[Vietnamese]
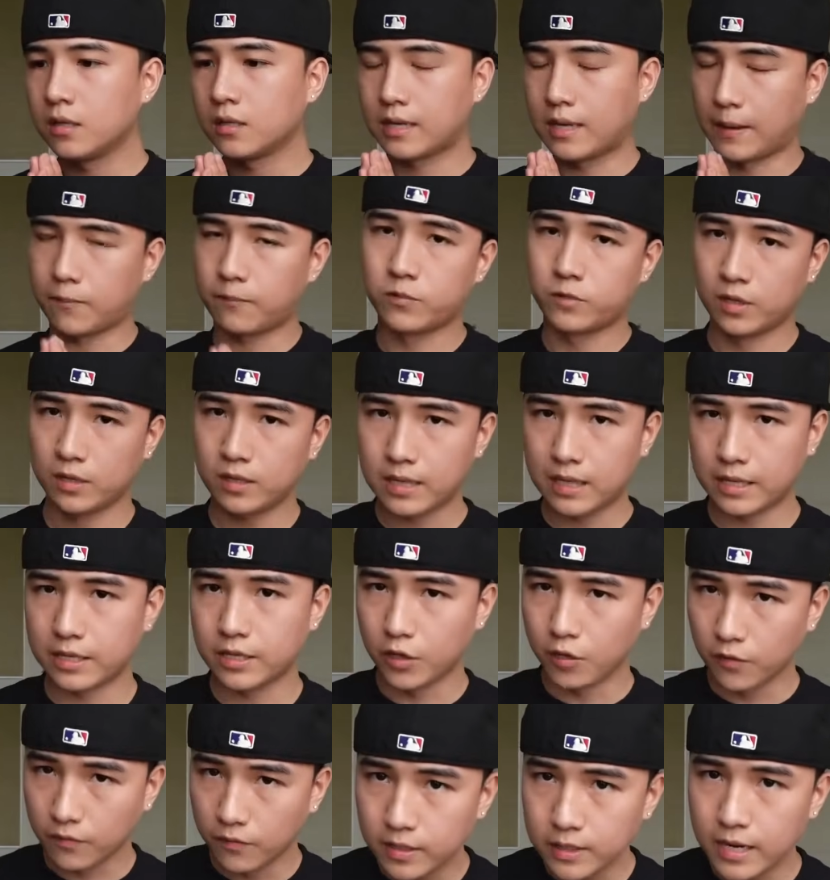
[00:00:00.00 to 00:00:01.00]
gặp rất là
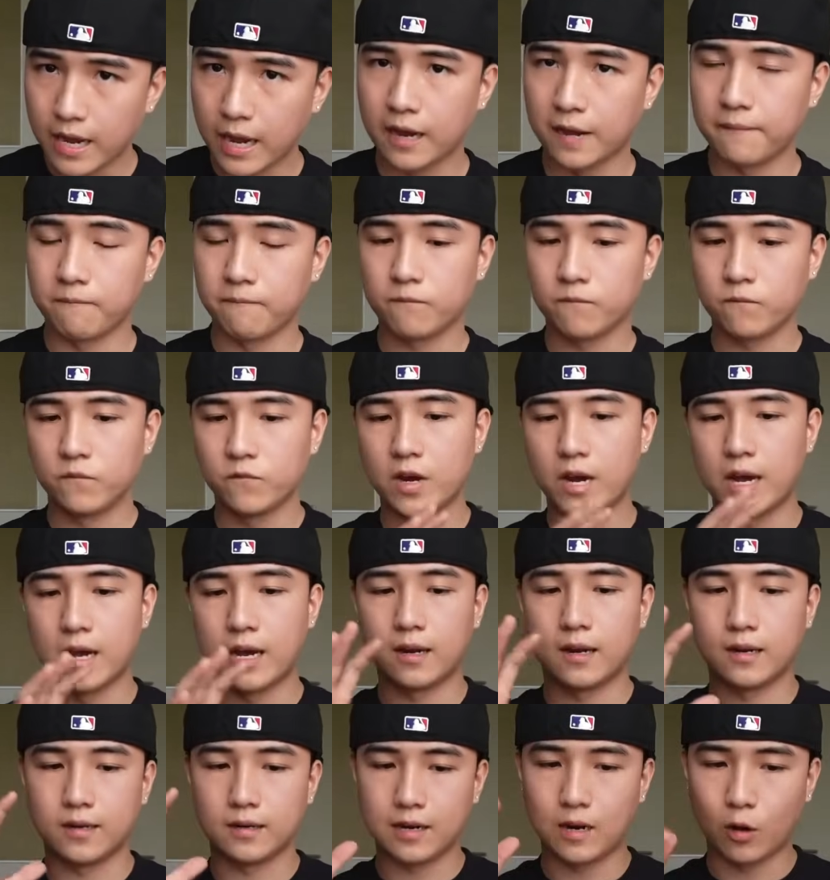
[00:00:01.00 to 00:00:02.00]
nhiều vấn đề
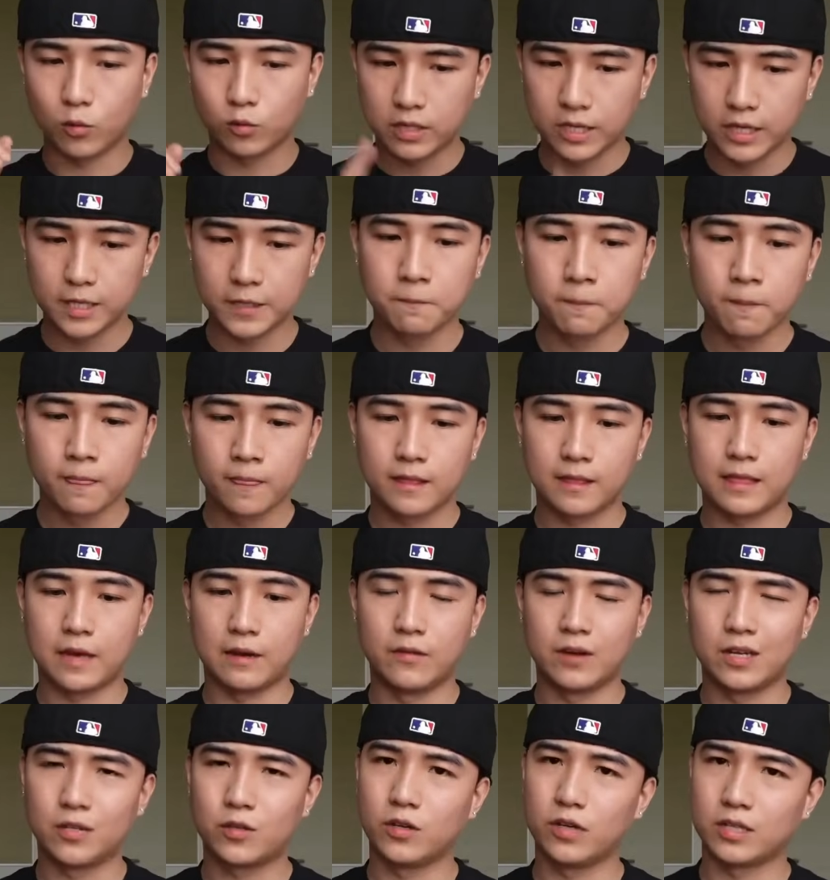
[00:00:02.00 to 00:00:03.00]
về đầu tiên là
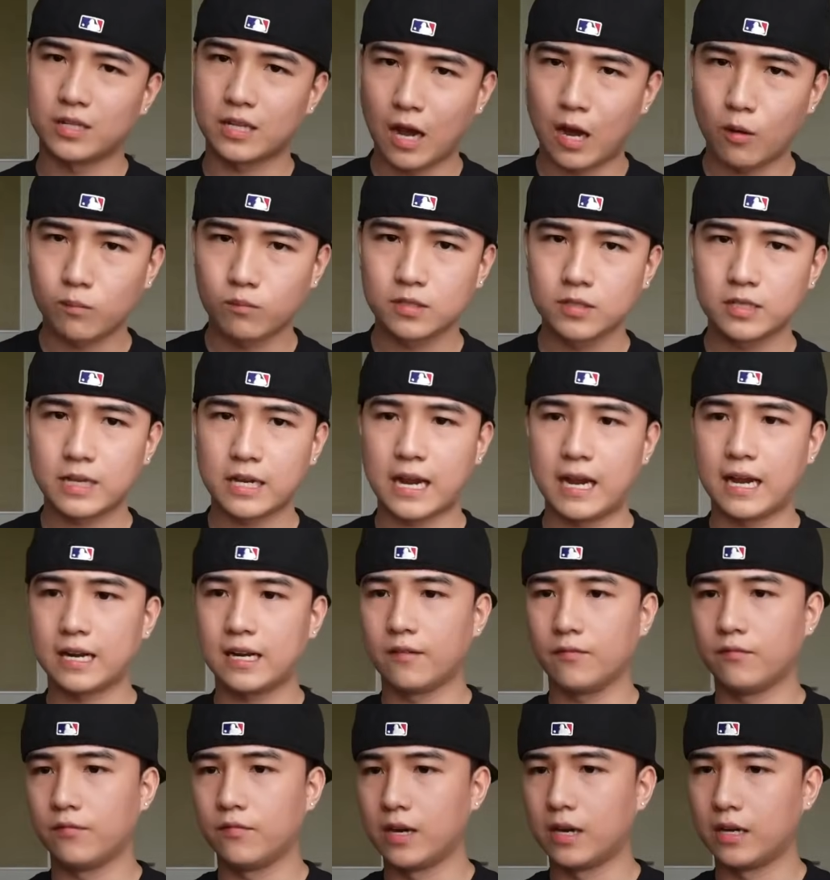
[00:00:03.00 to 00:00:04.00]
về truyền thông thứ hai
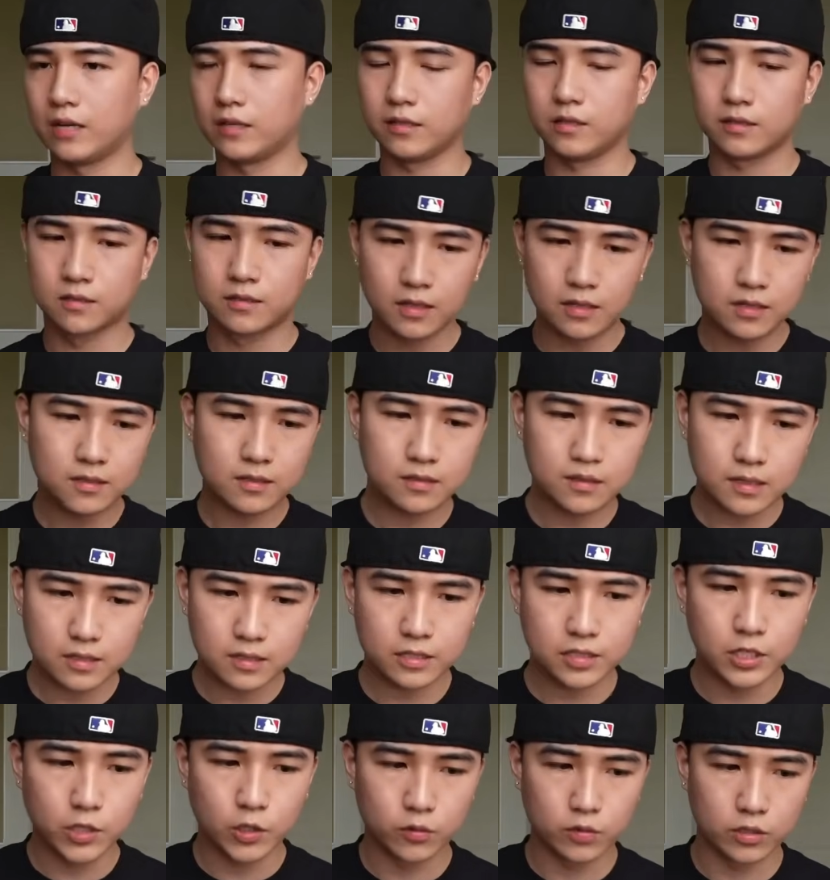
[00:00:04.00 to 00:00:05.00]
là về rất
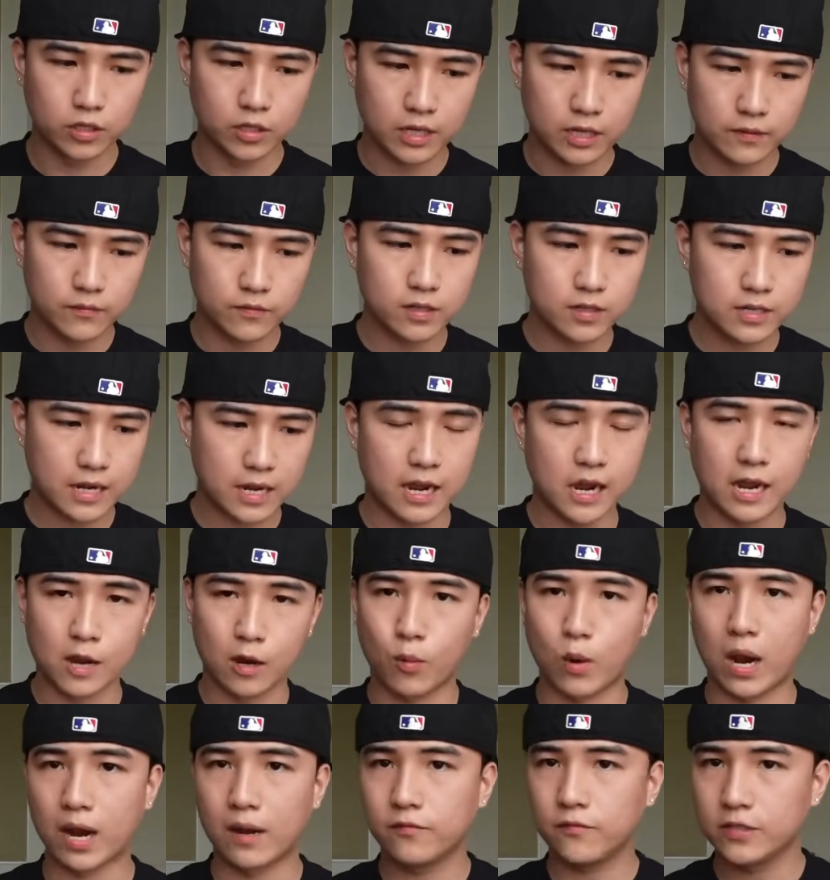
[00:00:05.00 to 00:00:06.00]
rất nhiều những cái vấn đề hệ
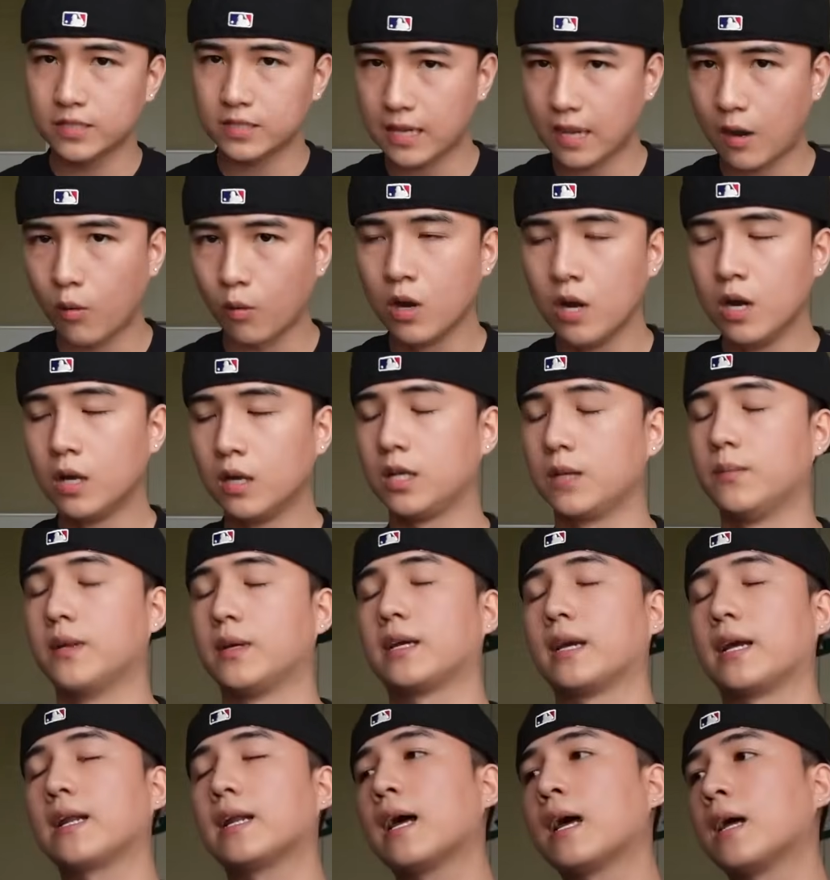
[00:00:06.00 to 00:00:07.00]
quả phía sau thì
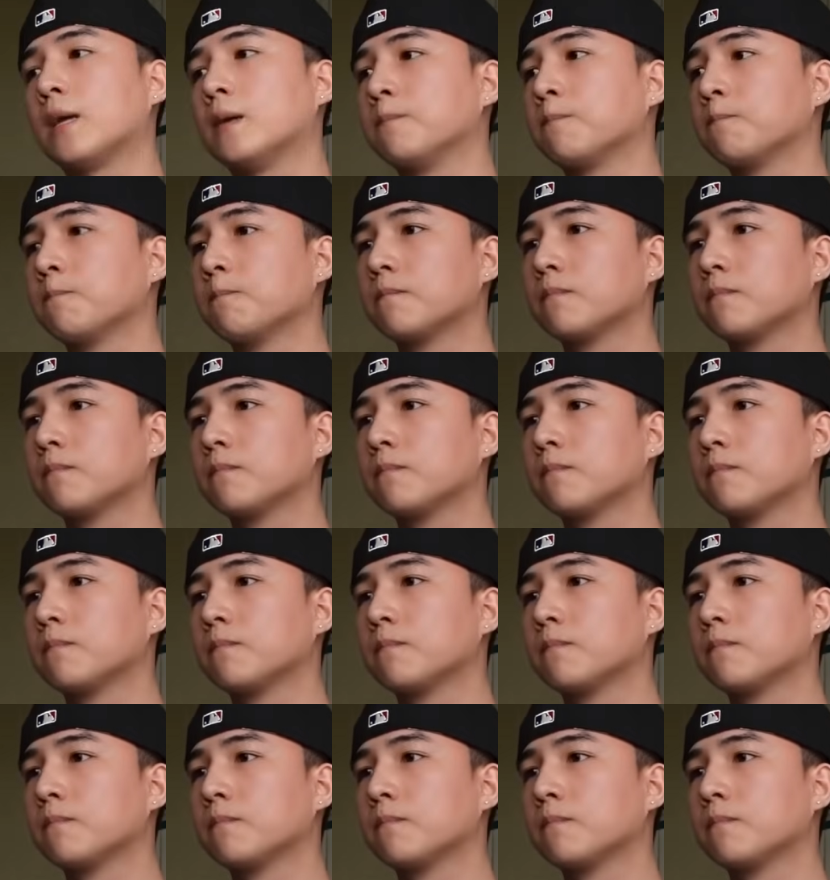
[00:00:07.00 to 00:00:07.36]
mình nghĩ là